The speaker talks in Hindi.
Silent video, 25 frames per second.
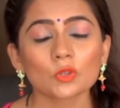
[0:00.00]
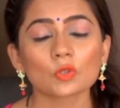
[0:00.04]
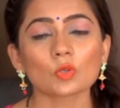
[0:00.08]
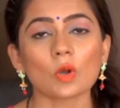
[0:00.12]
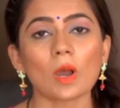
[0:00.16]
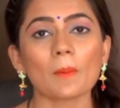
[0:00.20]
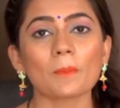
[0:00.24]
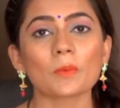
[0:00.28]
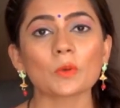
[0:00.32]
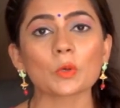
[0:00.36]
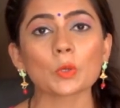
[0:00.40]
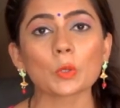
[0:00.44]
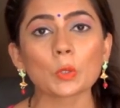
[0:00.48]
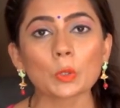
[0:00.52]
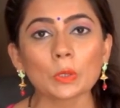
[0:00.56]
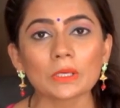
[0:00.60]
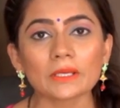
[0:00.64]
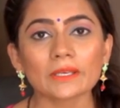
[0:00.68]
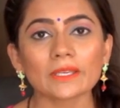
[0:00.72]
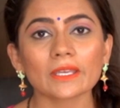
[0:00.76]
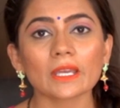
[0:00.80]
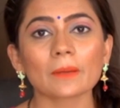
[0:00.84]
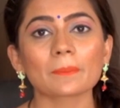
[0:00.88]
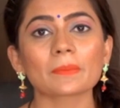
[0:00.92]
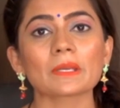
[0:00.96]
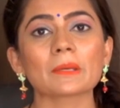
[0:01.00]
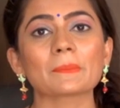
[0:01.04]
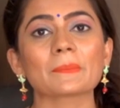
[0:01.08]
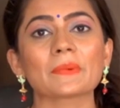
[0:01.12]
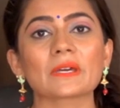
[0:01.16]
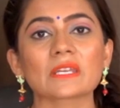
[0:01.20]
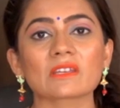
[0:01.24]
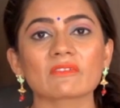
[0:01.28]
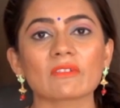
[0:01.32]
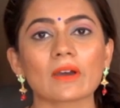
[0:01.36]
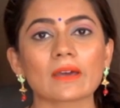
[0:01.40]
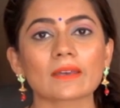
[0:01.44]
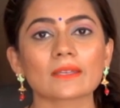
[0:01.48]
तो आप खुल के अपने
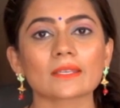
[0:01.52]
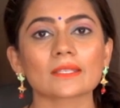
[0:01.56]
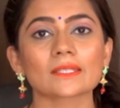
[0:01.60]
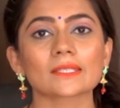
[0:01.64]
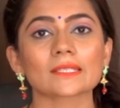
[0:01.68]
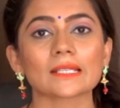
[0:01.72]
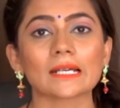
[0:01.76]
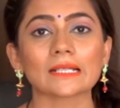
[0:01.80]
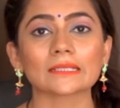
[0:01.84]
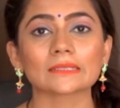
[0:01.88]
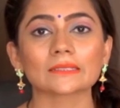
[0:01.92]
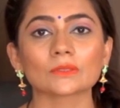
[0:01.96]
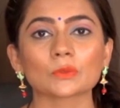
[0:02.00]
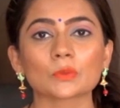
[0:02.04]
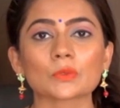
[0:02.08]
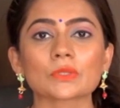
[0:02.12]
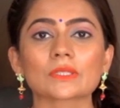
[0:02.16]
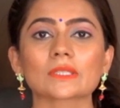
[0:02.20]
परिवार के साथ